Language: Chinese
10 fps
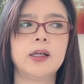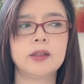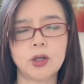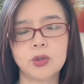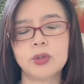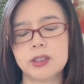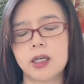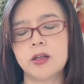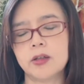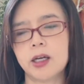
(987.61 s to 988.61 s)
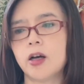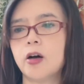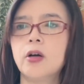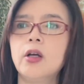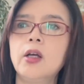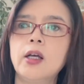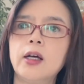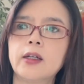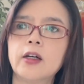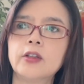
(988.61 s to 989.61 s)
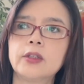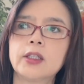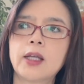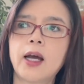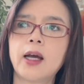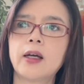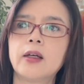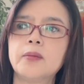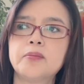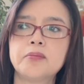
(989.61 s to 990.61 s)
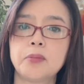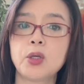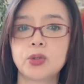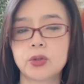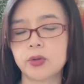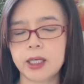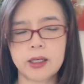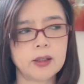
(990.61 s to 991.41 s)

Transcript: 然后我想哦还好，然后呢他没有收敛，